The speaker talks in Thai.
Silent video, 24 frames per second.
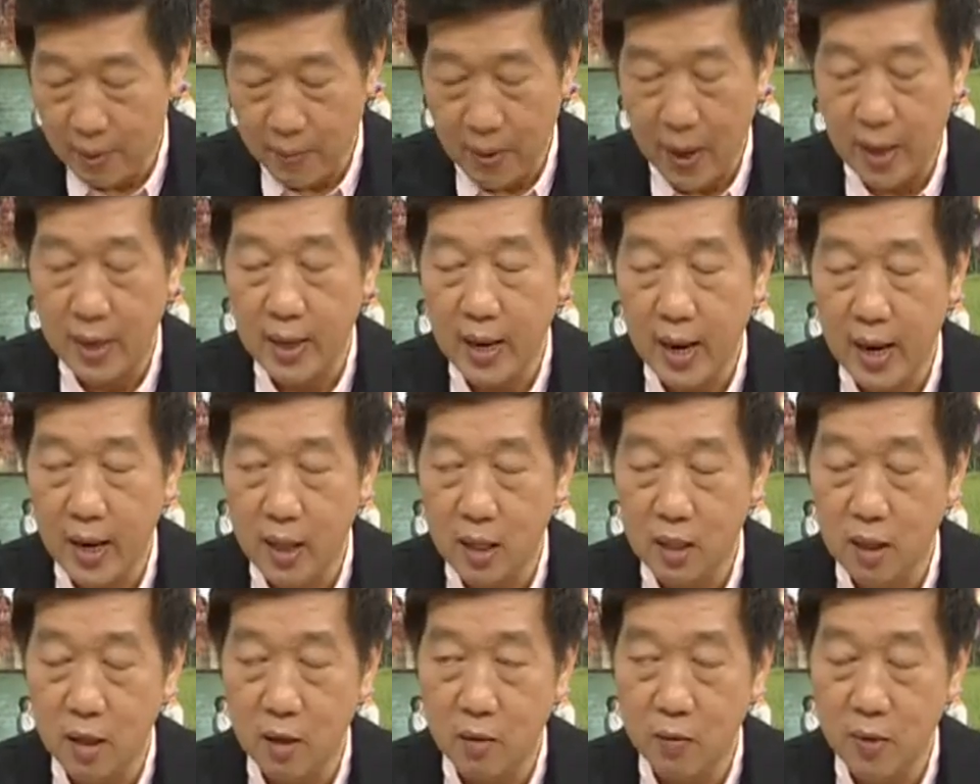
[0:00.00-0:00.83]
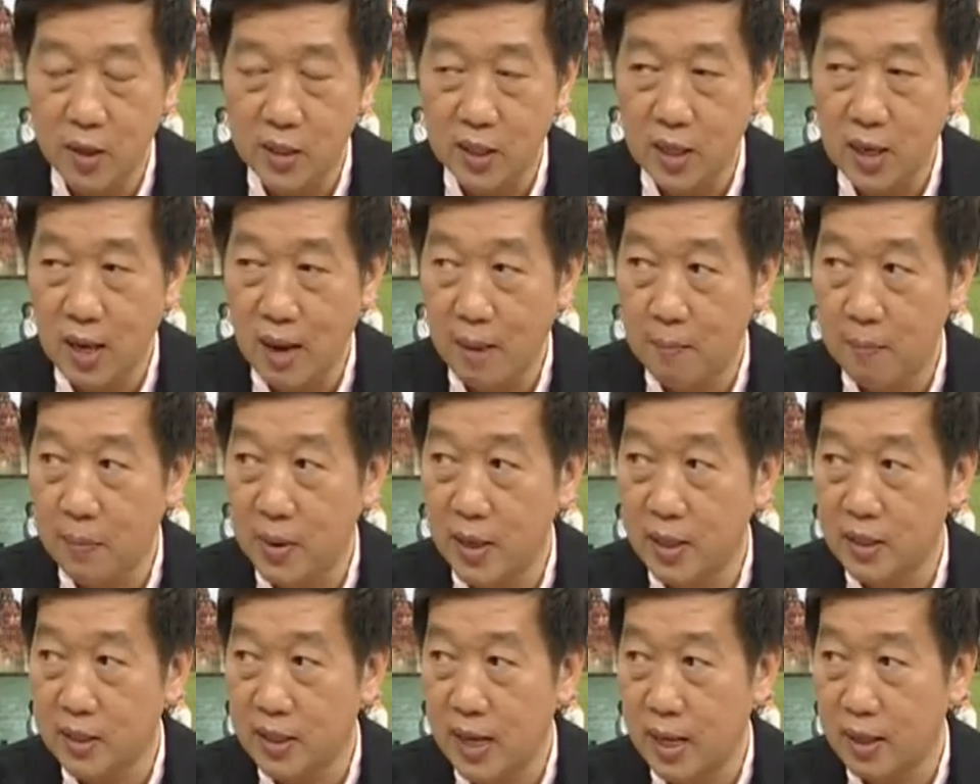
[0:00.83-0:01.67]
แผนไทยแผนไทยคือเวชกรรม
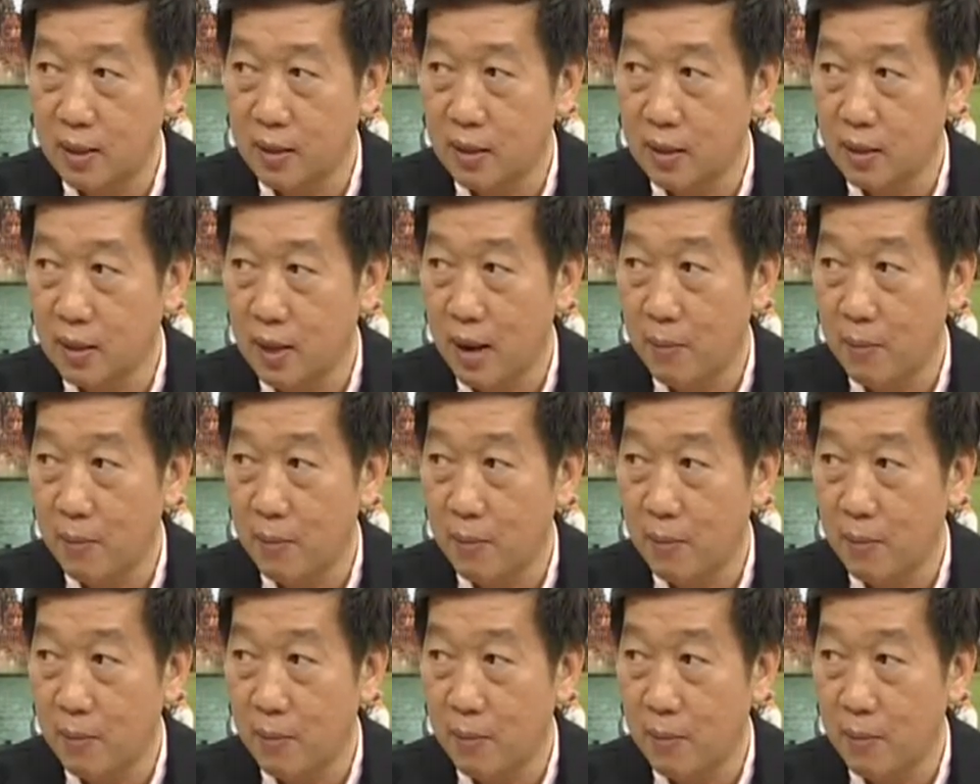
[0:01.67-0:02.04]
เภสัช